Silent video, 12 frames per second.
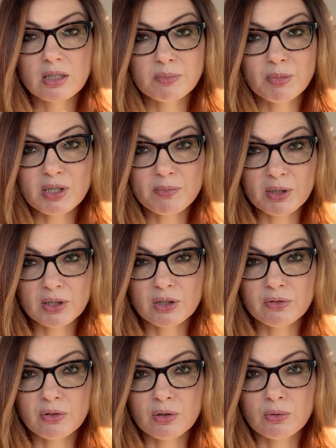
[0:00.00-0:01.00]
z
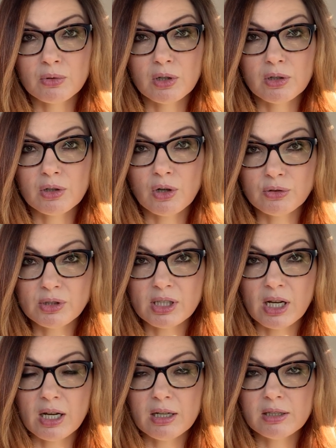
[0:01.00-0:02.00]
perspektywą e,
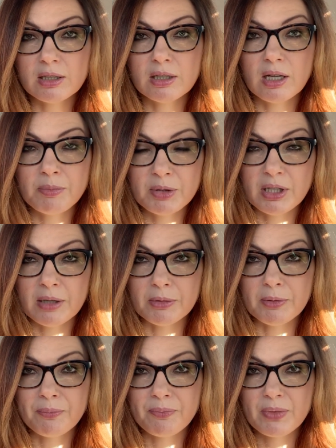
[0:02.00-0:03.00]
końca
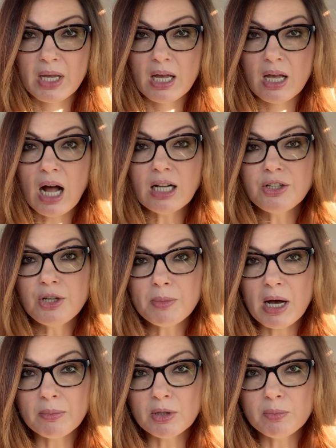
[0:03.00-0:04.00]
epidemii. Ale nie
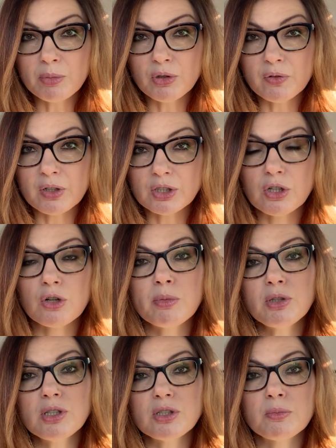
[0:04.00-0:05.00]
mamy, ponieważ
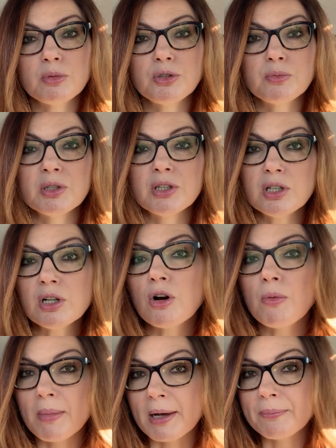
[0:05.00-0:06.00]
robotę zrobiliśmy
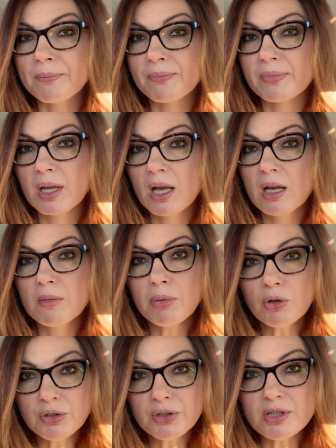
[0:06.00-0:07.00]
tylko my.
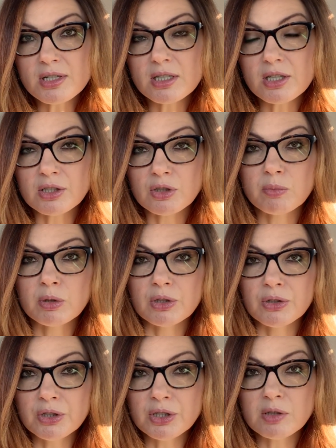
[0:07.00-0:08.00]
Politycy nie
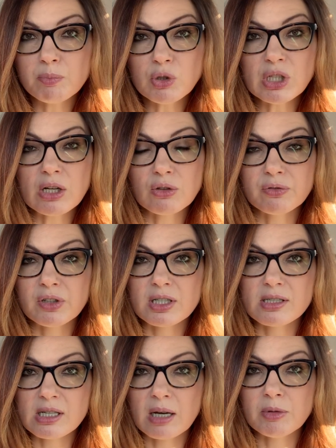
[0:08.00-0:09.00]
zrobili nic poza
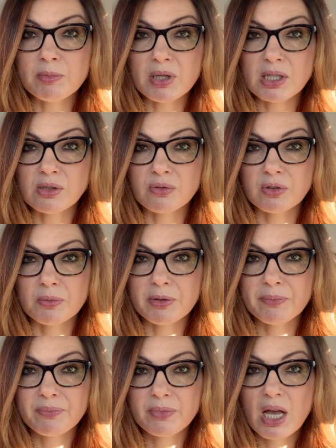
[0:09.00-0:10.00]
konferencjami
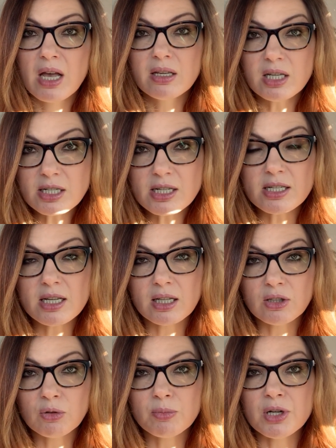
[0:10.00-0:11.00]
prasowymi. Jeszcze się
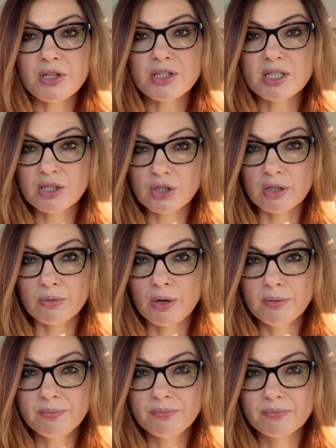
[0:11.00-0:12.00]
na dobre nie zaczęło,